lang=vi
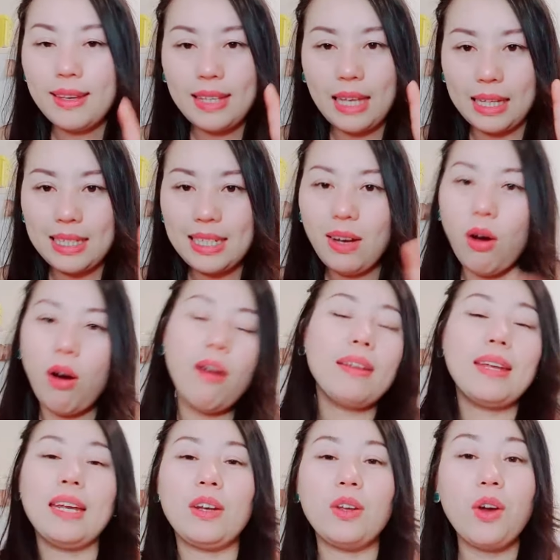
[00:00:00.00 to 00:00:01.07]
giờ thì ó
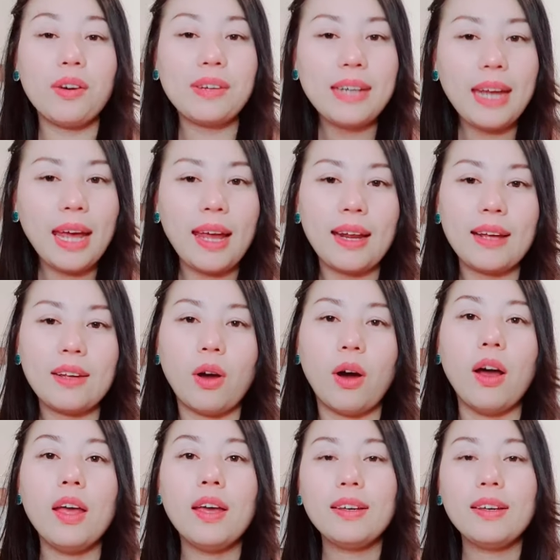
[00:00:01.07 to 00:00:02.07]
chỉ như họ đê này nhở